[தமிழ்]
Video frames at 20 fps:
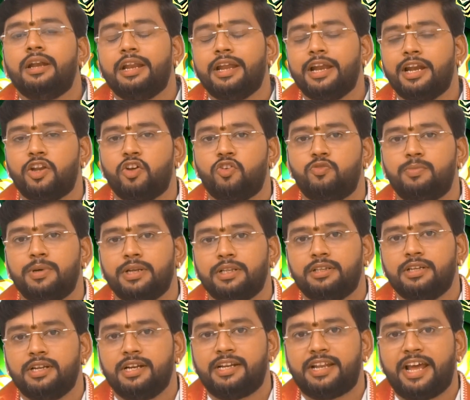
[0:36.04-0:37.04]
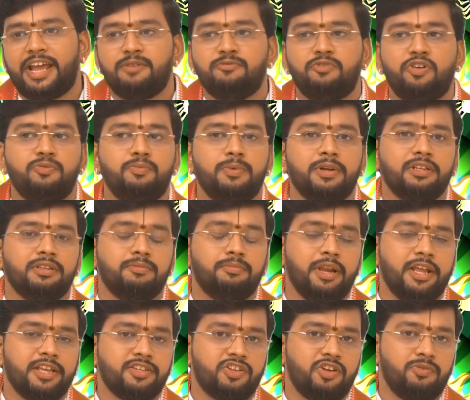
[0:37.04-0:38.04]
டேட் ஆஃப் பர்த்து டைம் ஆஃப் பர்த்
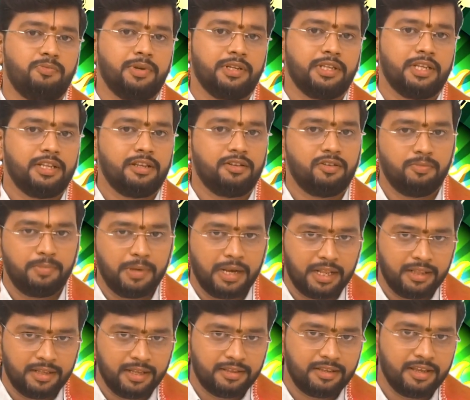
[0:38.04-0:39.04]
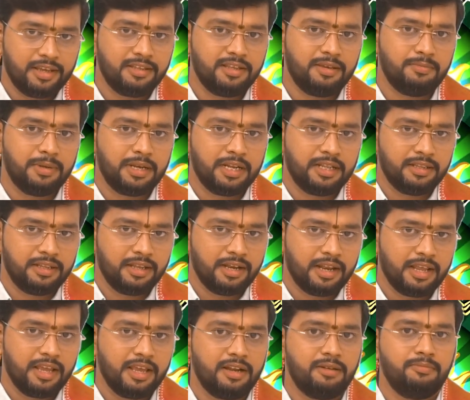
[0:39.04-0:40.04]
பிளேஸ் ஆஃப் பர்த் அதாவது பிறந்த தேதி பிறந்த
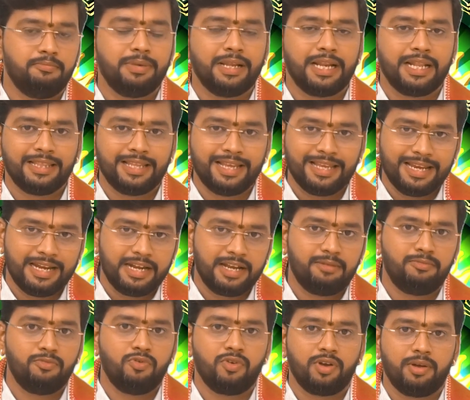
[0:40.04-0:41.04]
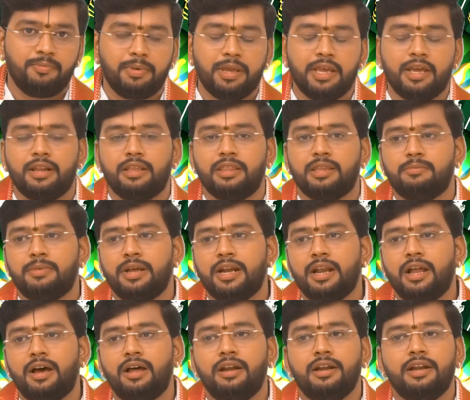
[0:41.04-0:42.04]
நேரம் பிறந்த இடம் உங்கள் பெயர் இந்த மாதிரி
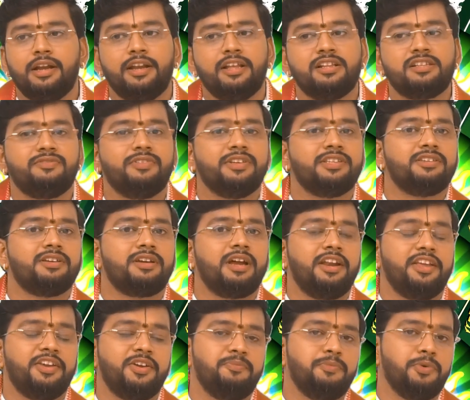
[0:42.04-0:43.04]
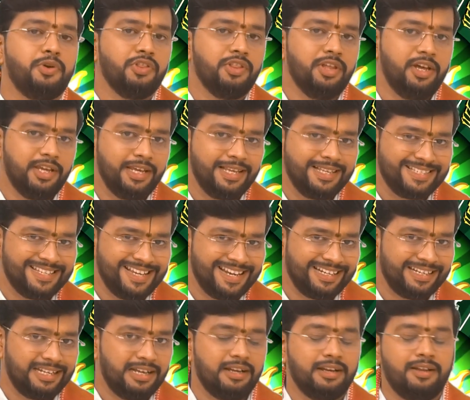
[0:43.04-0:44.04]
நாலு டீட்டெயில்ஸ் வச்சு கணிக்கும் பொழுது தான்
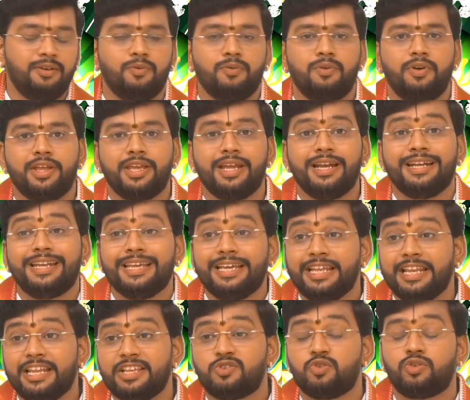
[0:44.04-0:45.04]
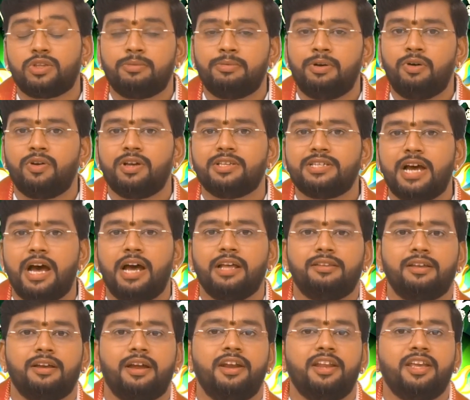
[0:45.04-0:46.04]
எக்ஸாக்டான உங்களுடைய டிகிரி சுத்தமாக உங்கள்
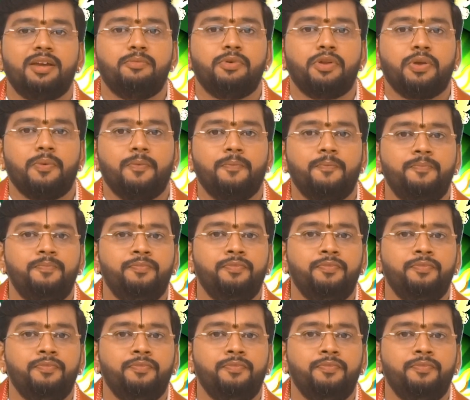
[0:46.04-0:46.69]
ஜாதத்தை கணிக்க முடியும்